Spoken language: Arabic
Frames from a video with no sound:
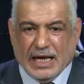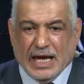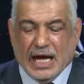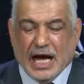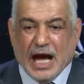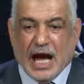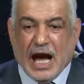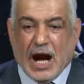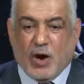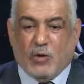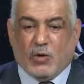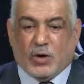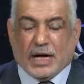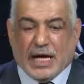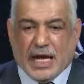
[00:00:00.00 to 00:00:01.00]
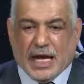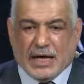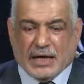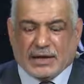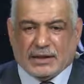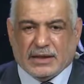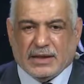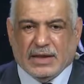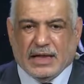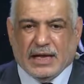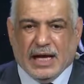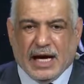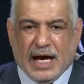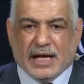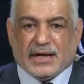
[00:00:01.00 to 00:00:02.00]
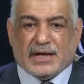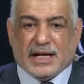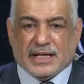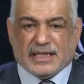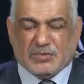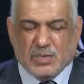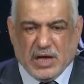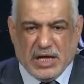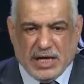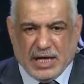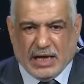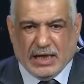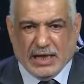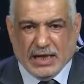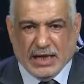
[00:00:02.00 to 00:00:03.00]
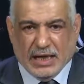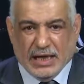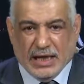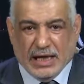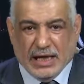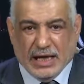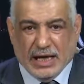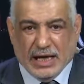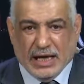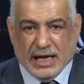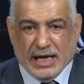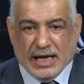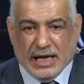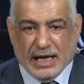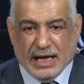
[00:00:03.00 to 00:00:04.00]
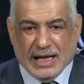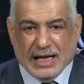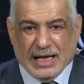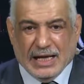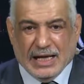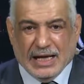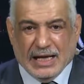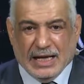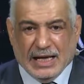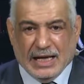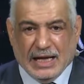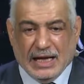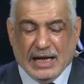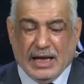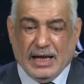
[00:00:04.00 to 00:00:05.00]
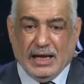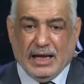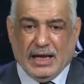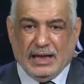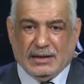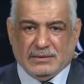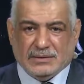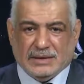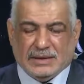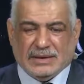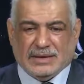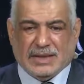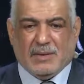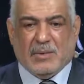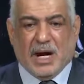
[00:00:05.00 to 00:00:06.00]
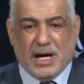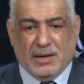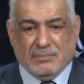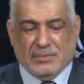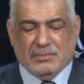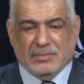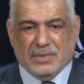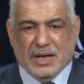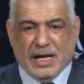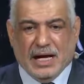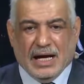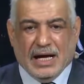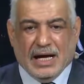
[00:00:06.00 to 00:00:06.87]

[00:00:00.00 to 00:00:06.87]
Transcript: راح يقدر يتحرش بالكاظمي باعتباره قوي ومرتبط بقوى بقوى لكن قبل شويه كان ويانا السيد رائد